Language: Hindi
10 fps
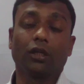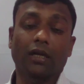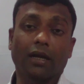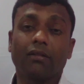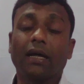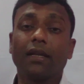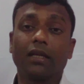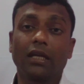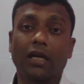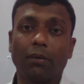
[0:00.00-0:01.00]
खाद्यान्न
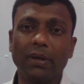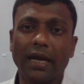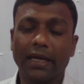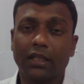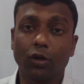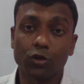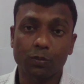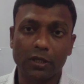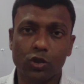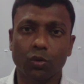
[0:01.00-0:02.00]
की कमी आई थी
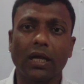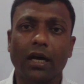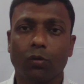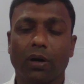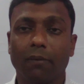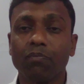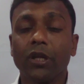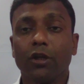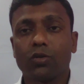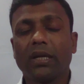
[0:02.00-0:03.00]
उसमें सुधार हुआ
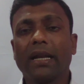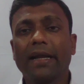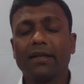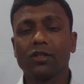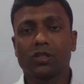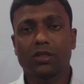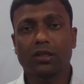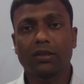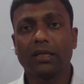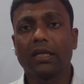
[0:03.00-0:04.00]
चूंकि
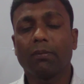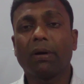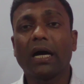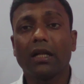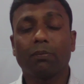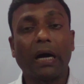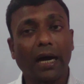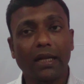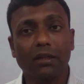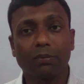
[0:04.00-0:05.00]
नाइनटीन के बाद
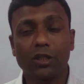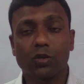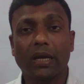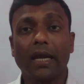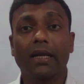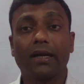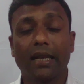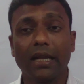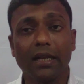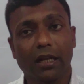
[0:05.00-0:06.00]
भारत में जो है
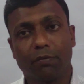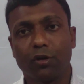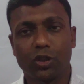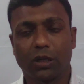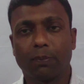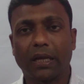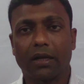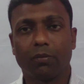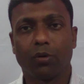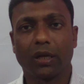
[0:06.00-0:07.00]
ग्रीन रेवोल्यूशन
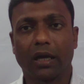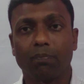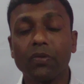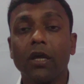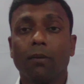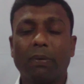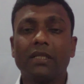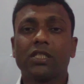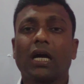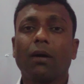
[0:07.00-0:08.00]
प्रारंभ हो गया
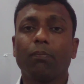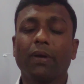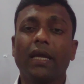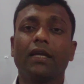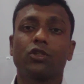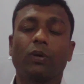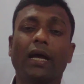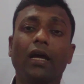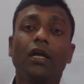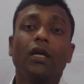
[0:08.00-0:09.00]
पंजाब में जो है
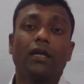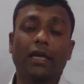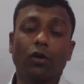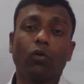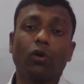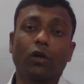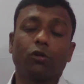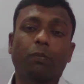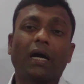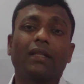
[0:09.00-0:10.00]
गेहूं के
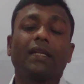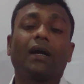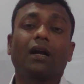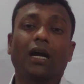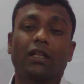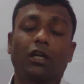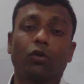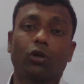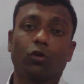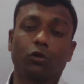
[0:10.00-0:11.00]
उत्पादन या खाद्यान्नों
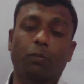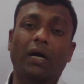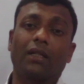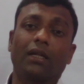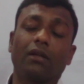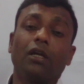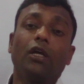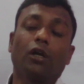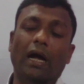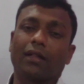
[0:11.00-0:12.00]
के उत्पादन उत्पादन
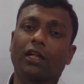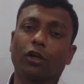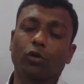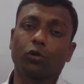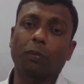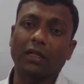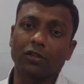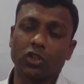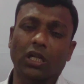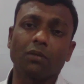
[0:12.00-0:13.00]
खाद्यान्न के उत्पादन
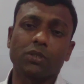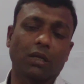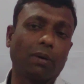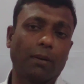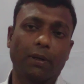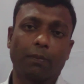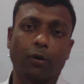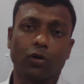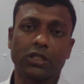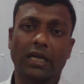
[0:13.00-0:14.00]
चरम सीमा पर
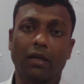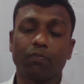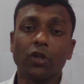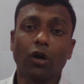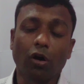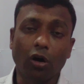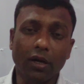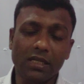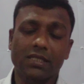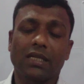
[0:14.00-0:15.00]
पहुंच गए और
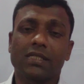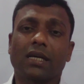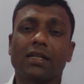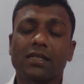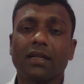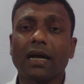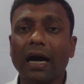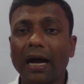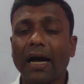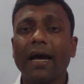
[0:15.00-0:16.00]
इसके साथ साथ
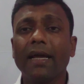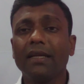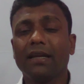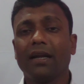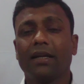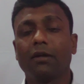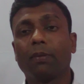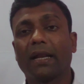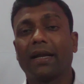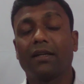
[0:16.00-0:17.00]
हाई यल्डिंग
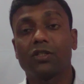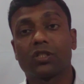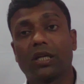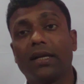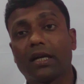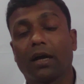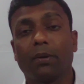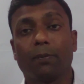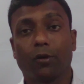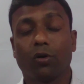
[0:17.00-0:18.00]
वैरायटी सीड का भी
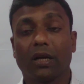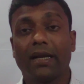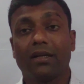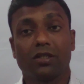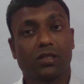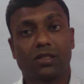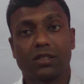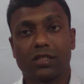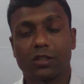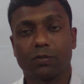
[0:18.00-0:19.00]
प्रयोग
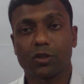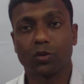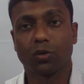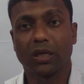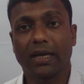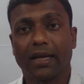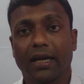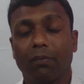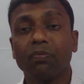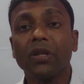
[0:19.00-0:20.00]
1966 में शुरू किया गया